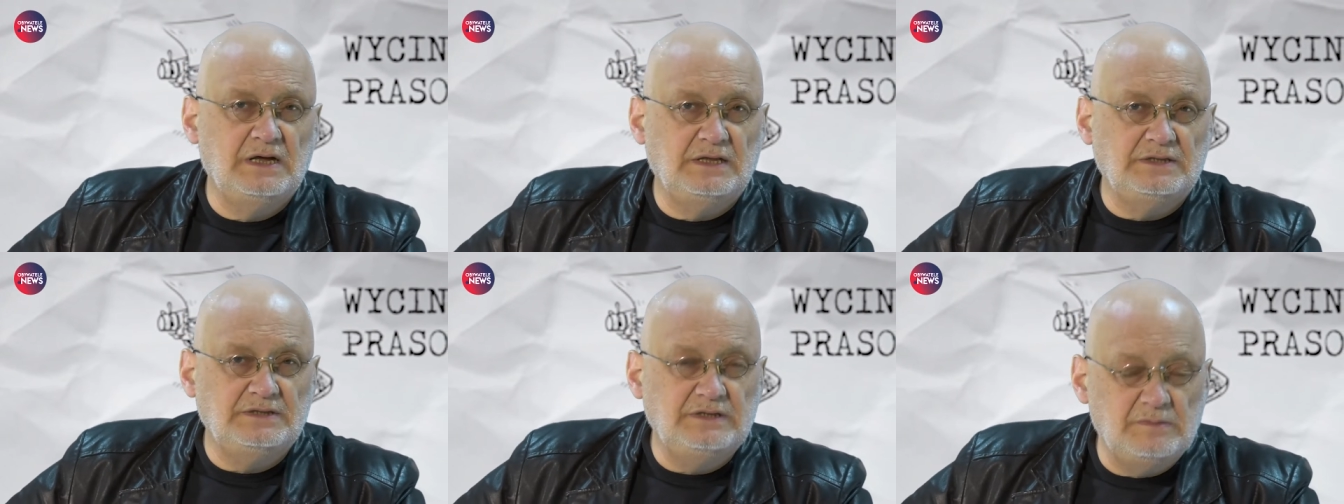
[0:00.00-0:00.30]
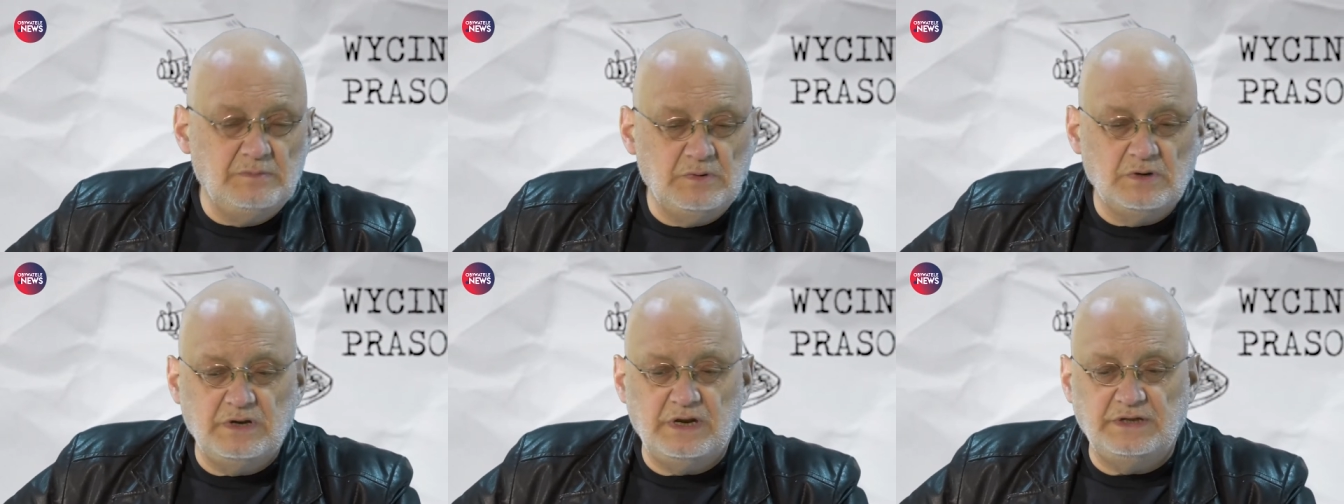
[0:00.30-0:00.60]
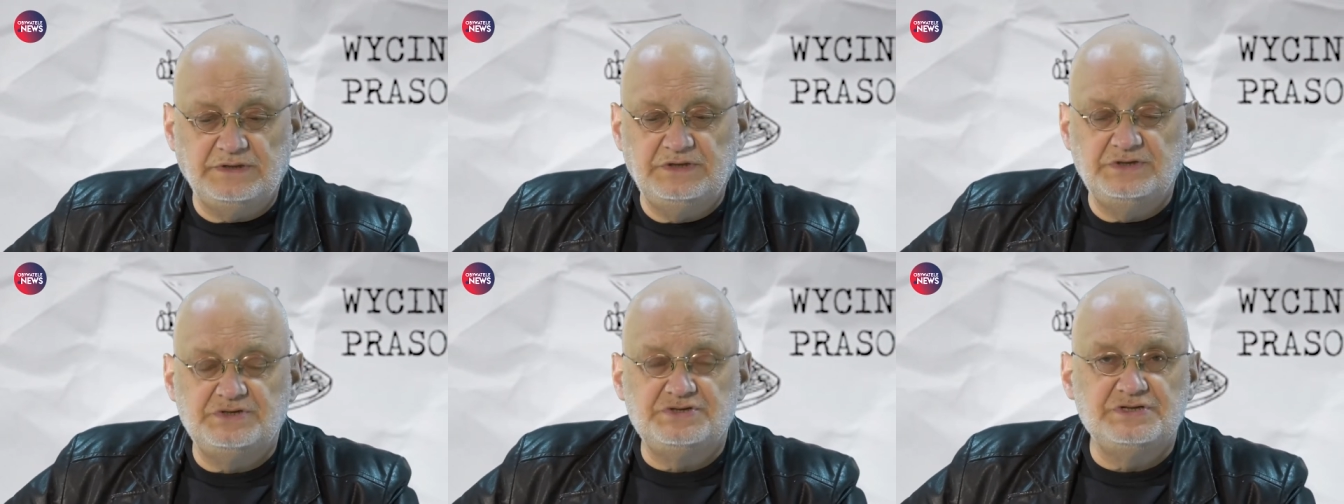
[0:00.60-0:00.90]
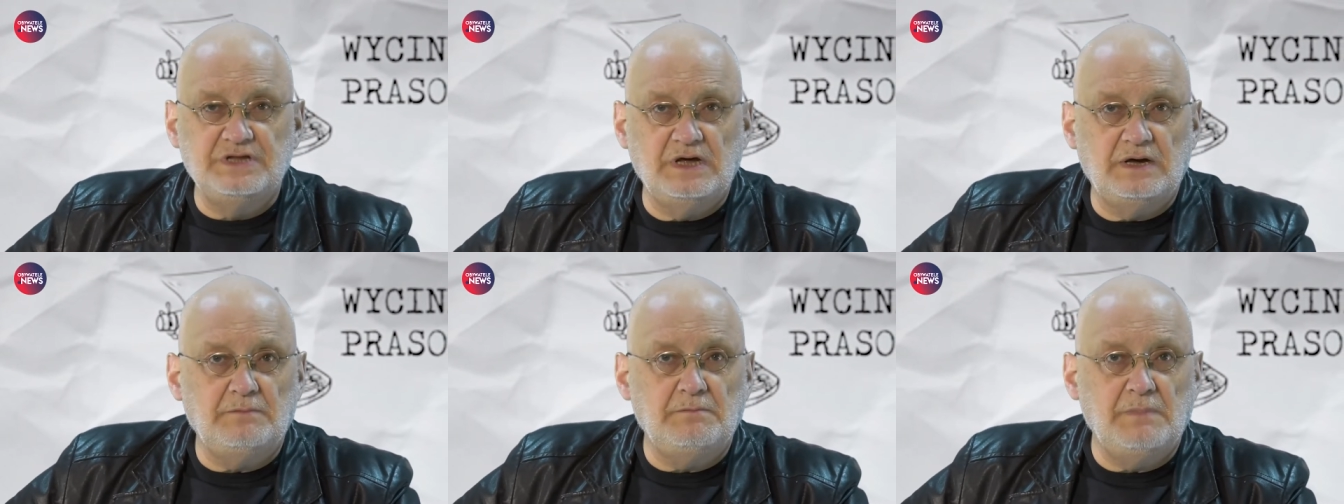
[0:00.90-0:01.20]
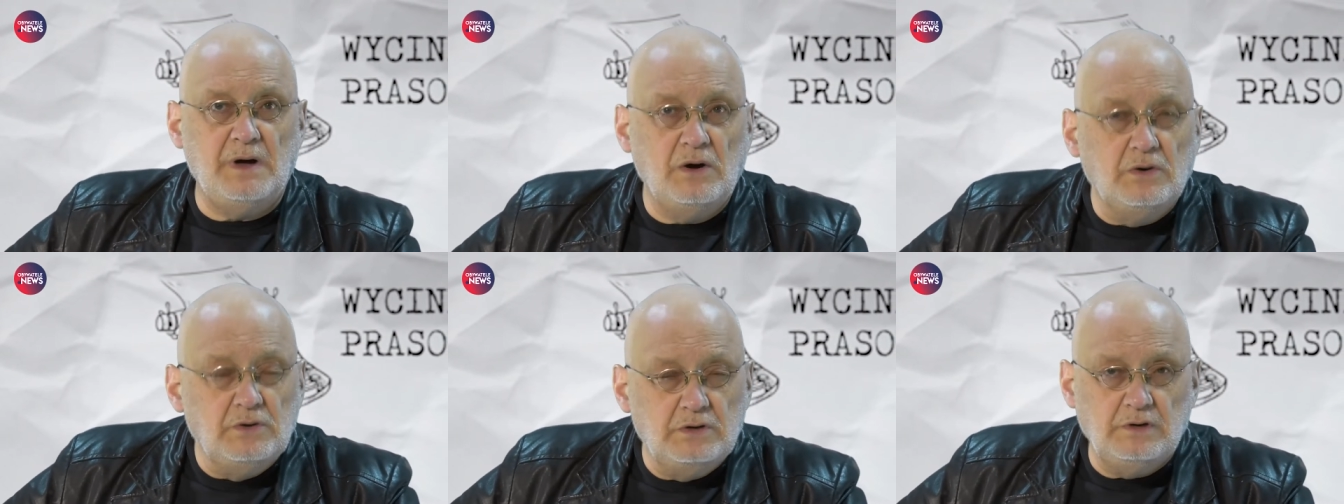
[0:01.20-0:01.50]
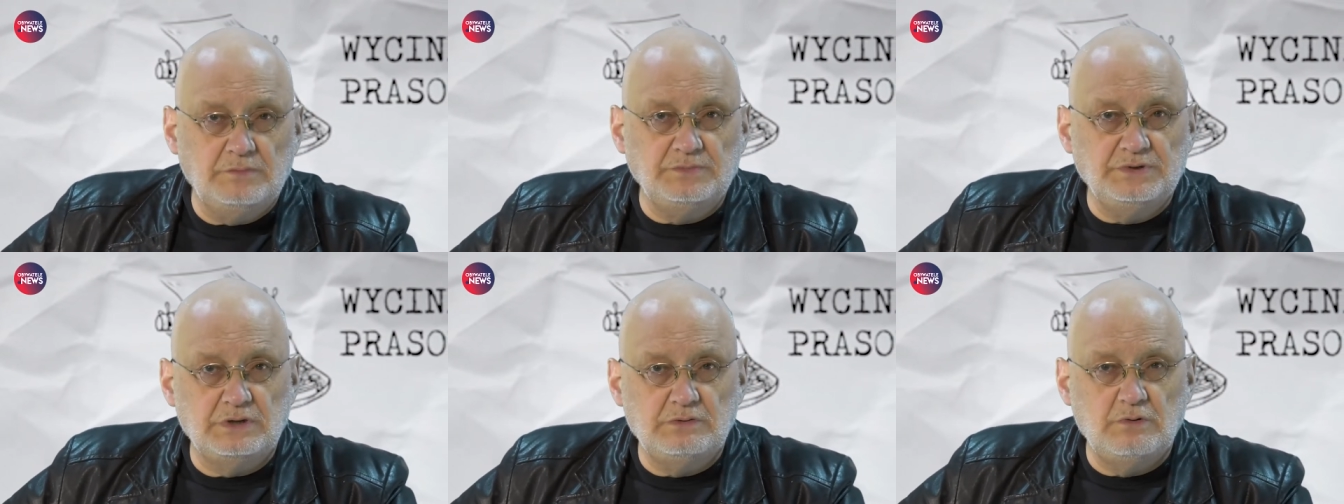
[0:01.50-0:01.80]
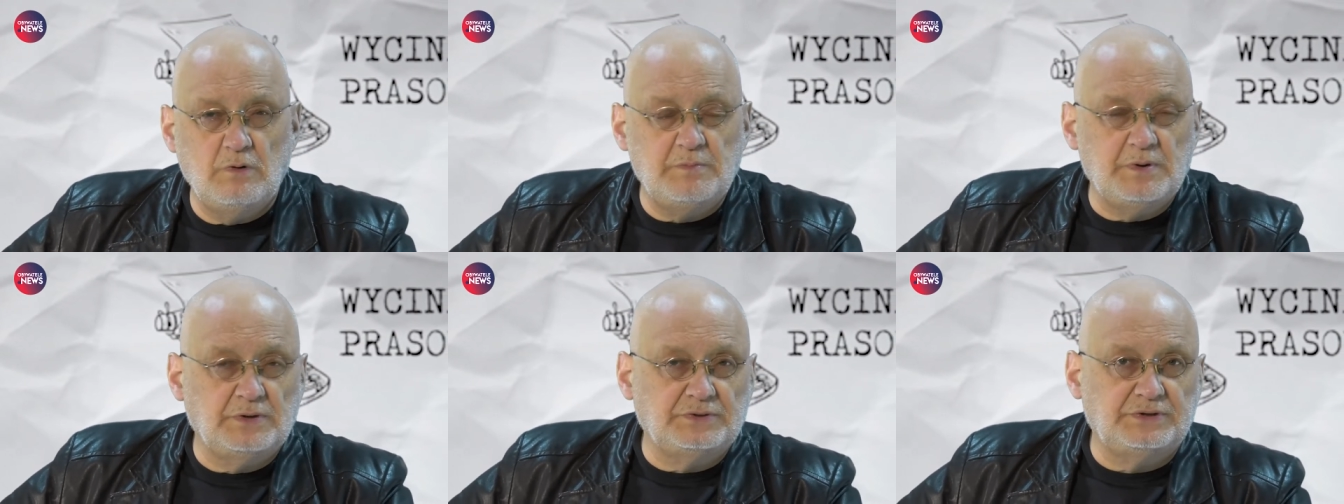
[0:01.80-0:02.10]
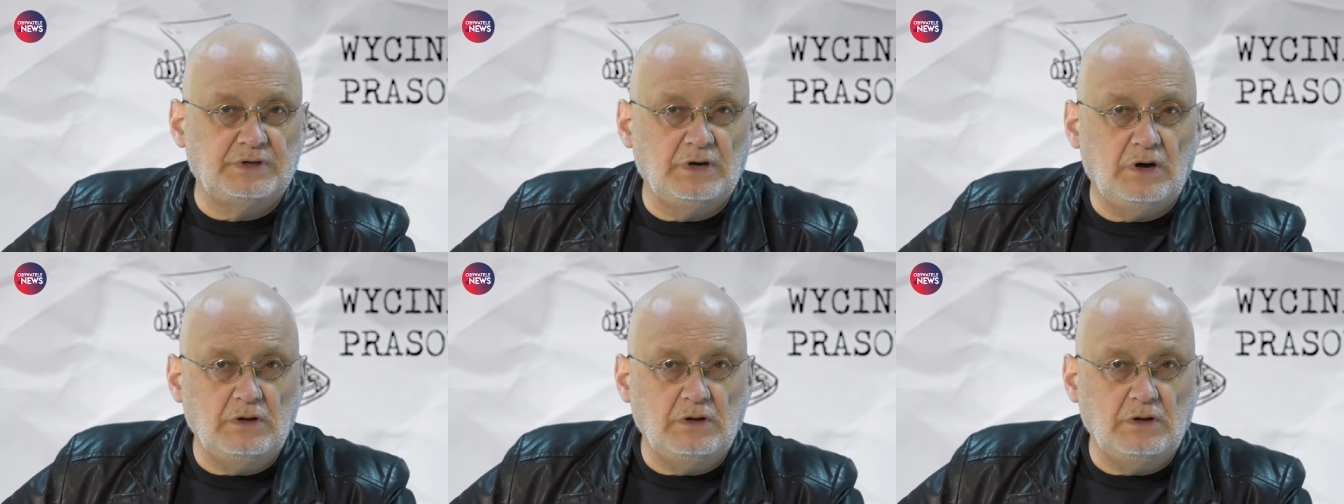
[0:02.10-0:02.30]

demokratyczna ma ogromne kłopoty.